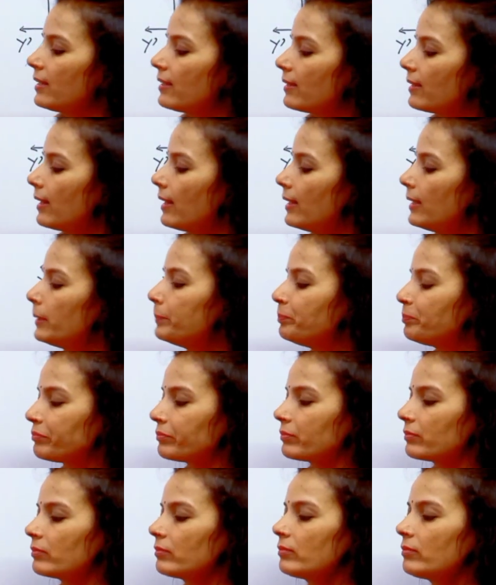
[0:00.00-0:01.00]
के रखा है
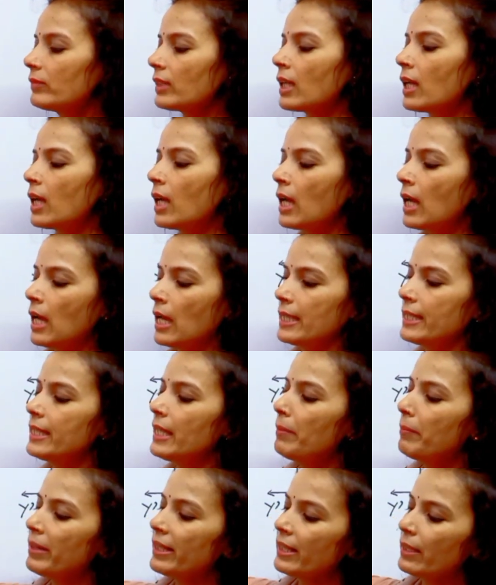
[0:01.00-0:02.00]

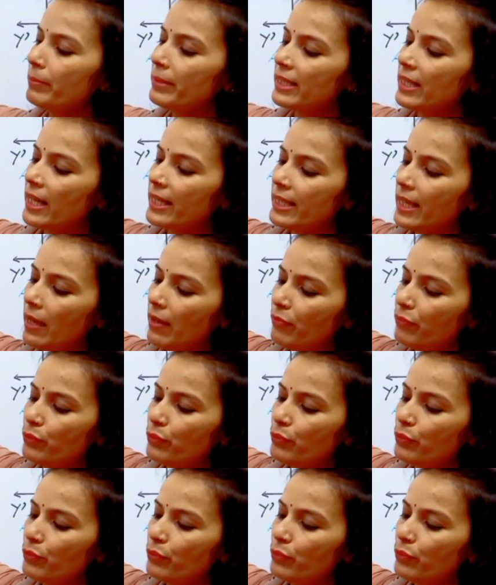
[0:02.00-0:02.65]
ये मैंने बनाया है